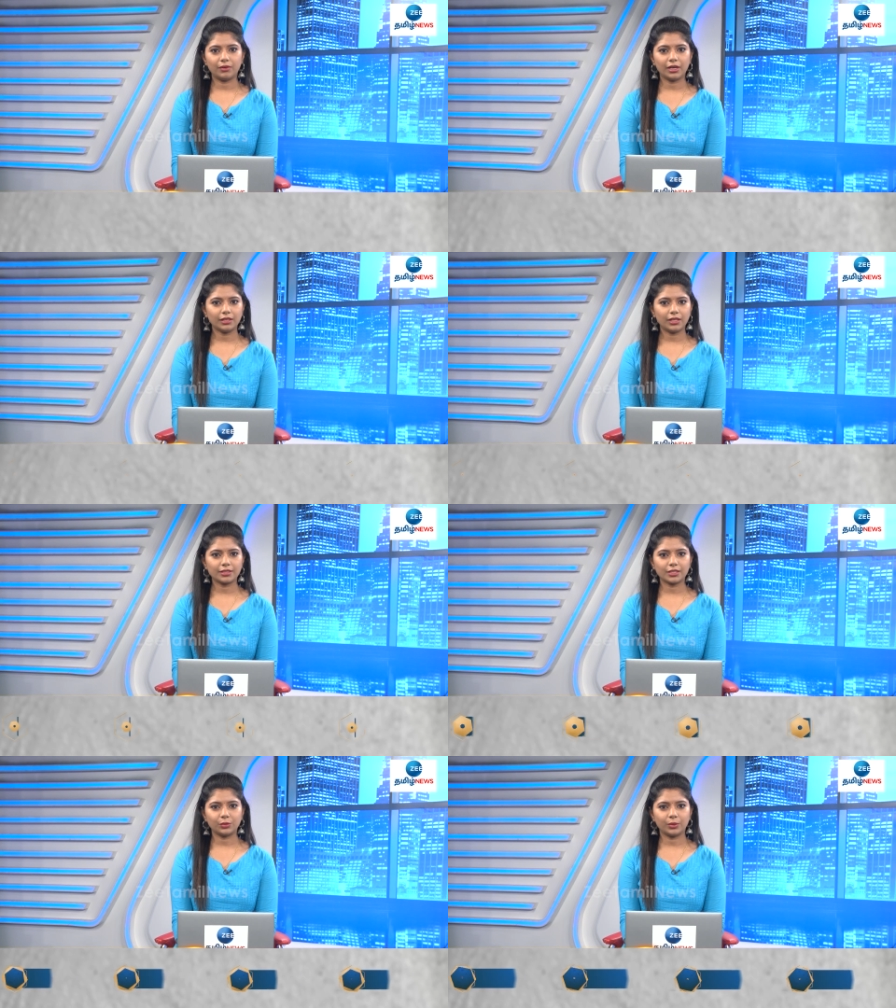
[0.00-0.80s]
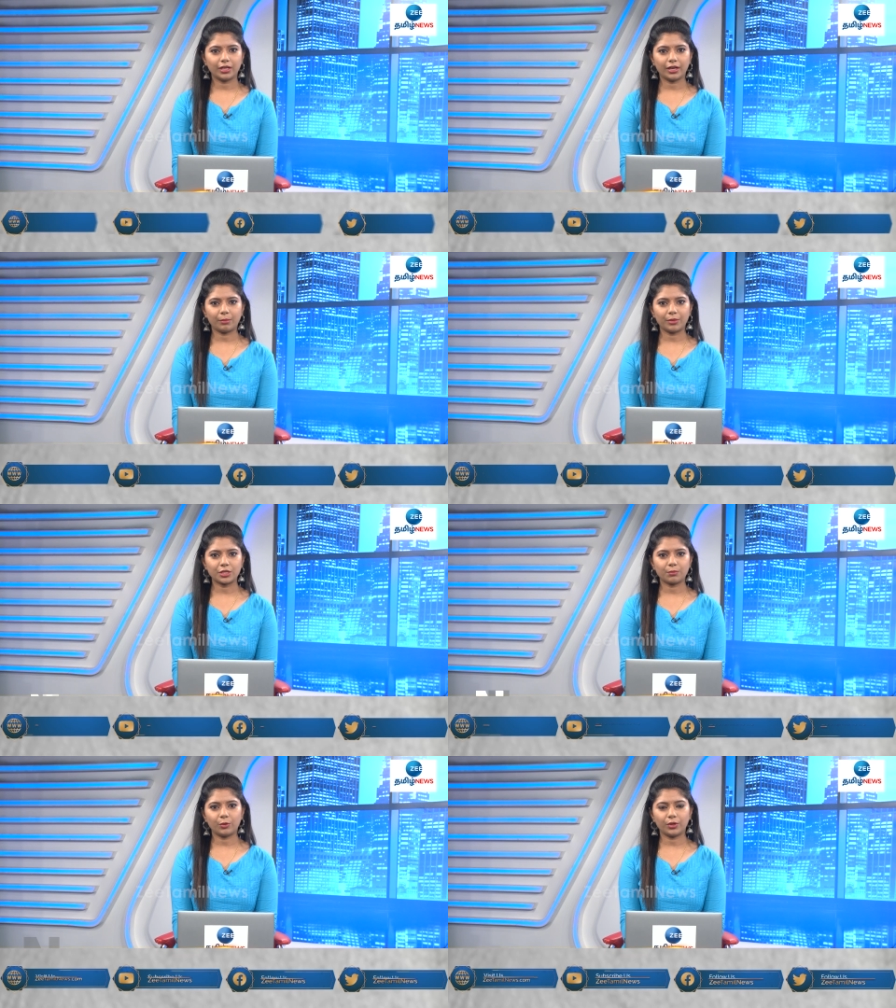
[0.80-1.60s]
வங்கதேசத்துடன்
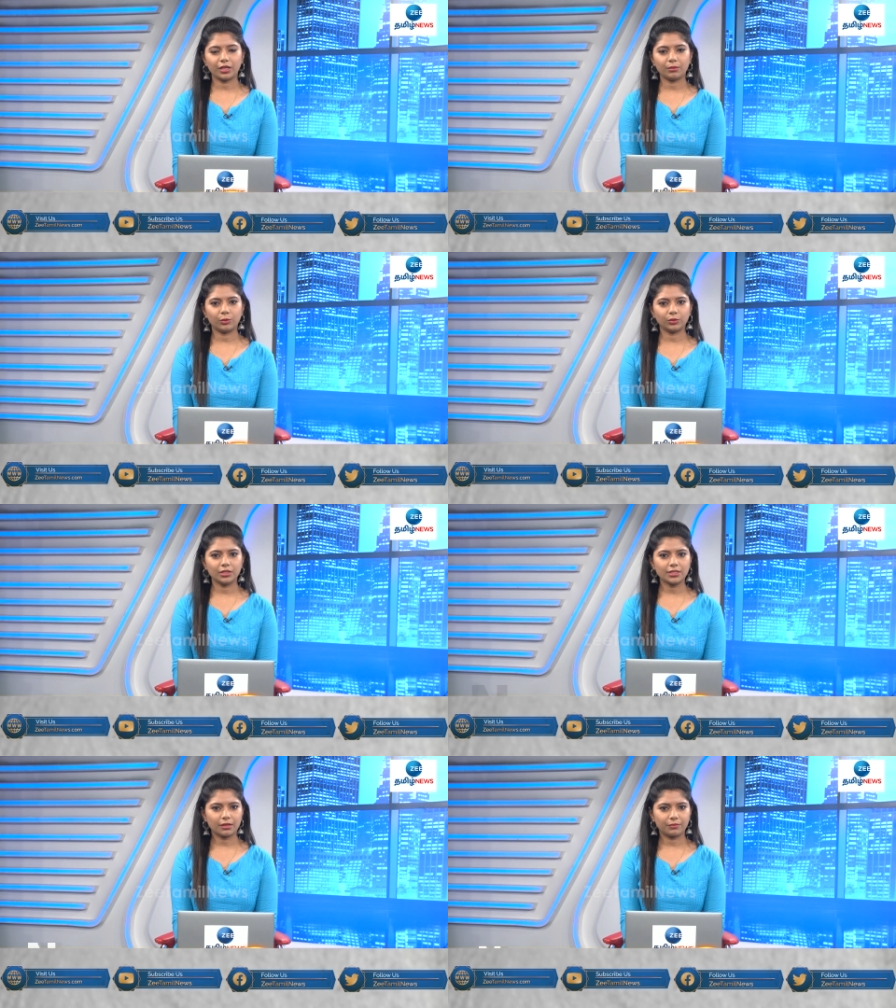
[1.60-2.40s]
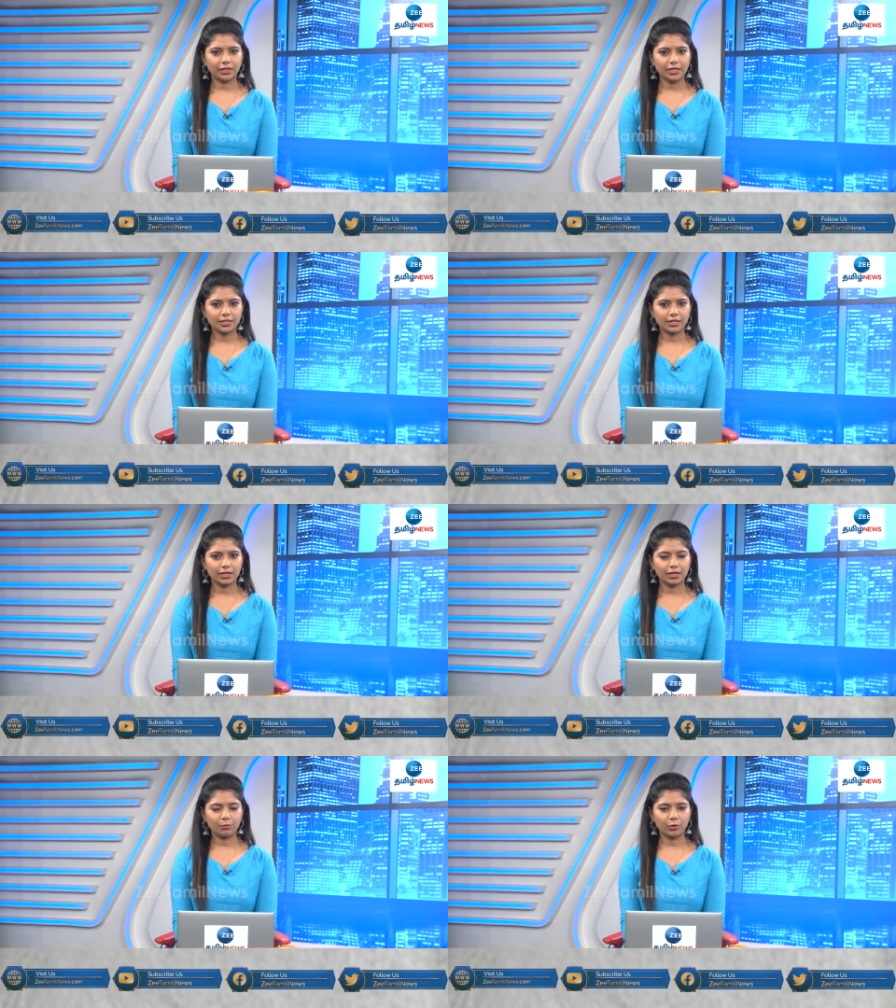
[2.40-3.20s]
நடைபெற்ற போட்டியின் போது சர்வதேச
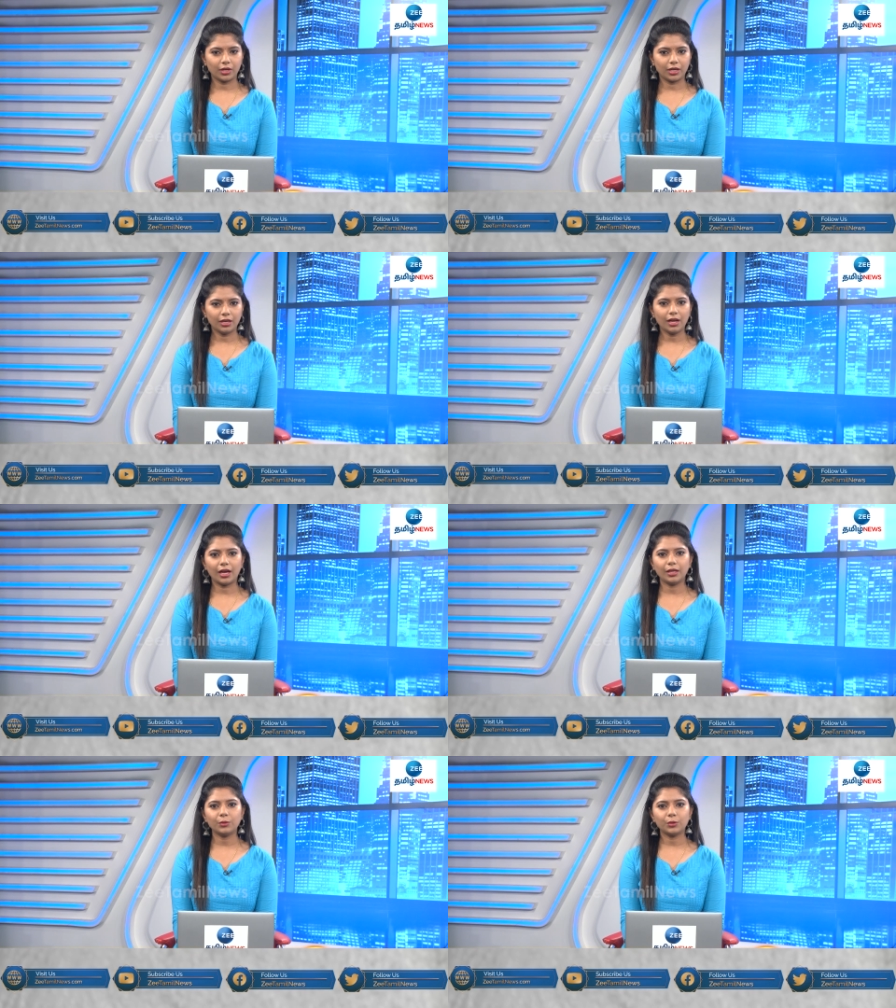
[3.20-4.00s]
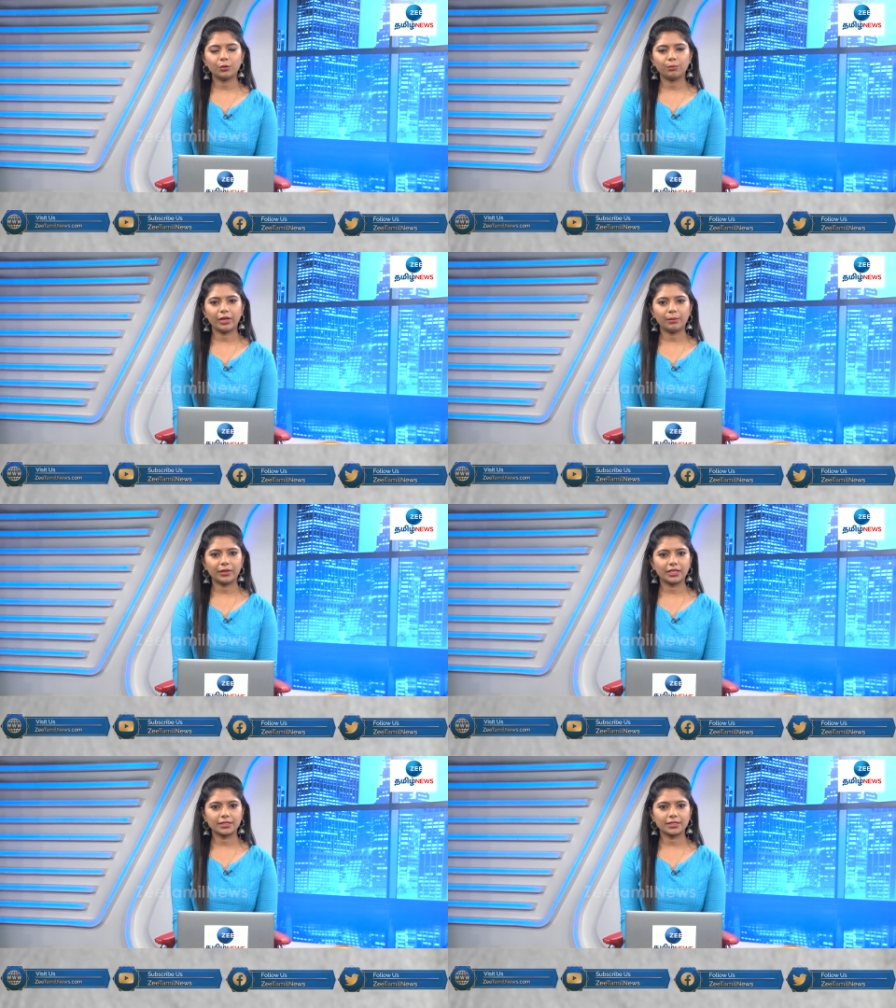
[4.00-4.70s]
கிரிக்கெட் போட்டிகளில் ஐநூறுக்கும் மேற்பட்ட